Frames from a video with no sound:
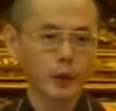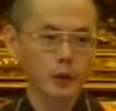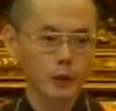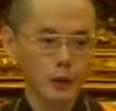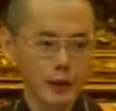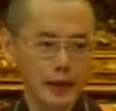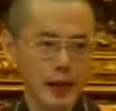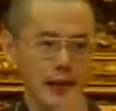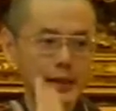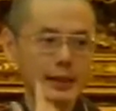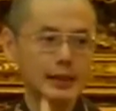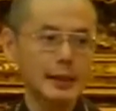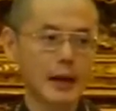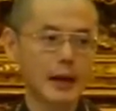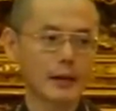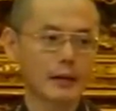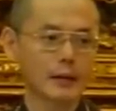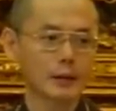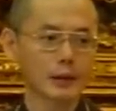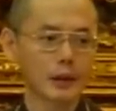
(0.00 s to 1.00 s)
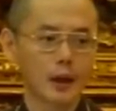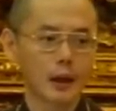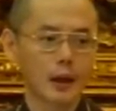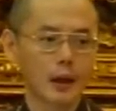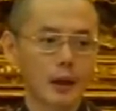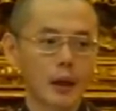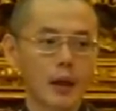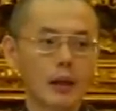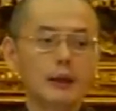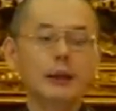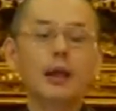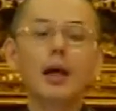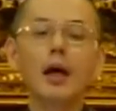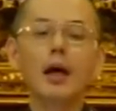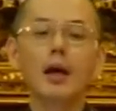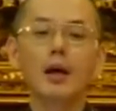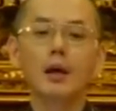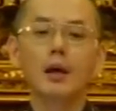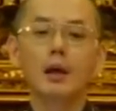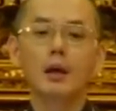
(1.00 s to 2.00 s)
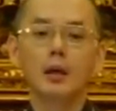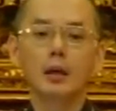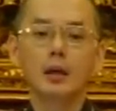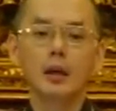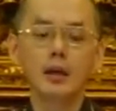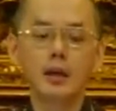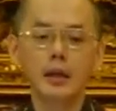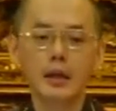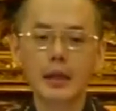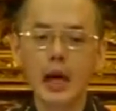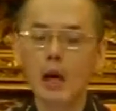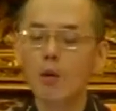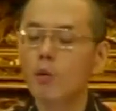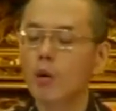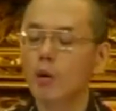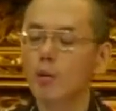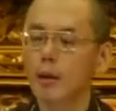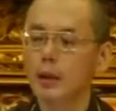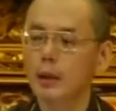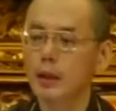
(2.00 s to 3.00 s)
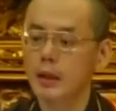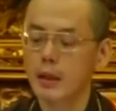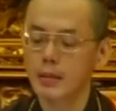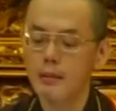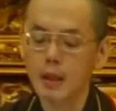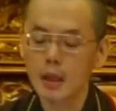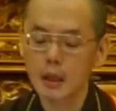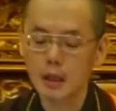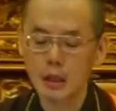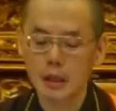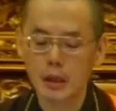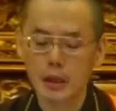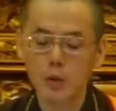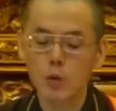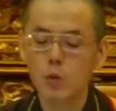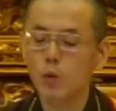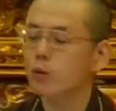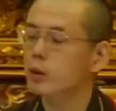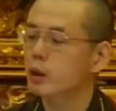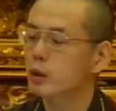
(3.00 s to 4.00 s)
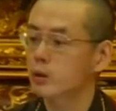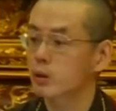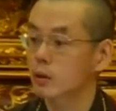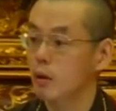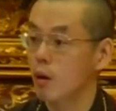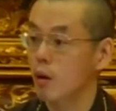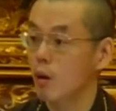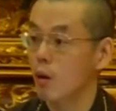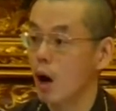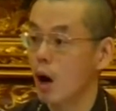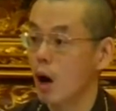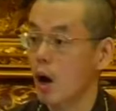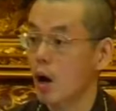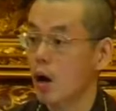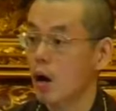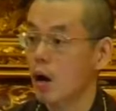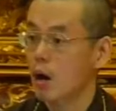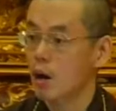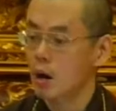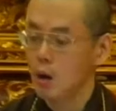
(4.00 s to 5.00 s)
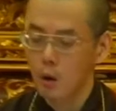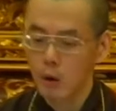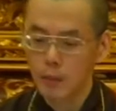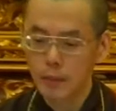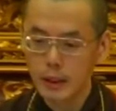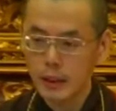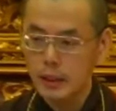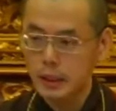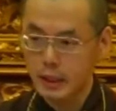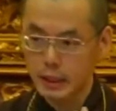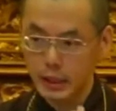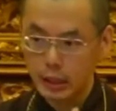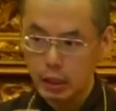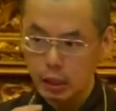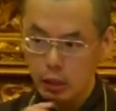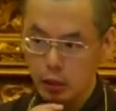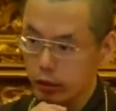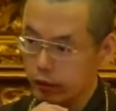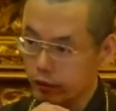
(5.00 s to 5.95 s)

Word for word: 回去想一想，那事实，当我们生命结束的时候啊，我们的身心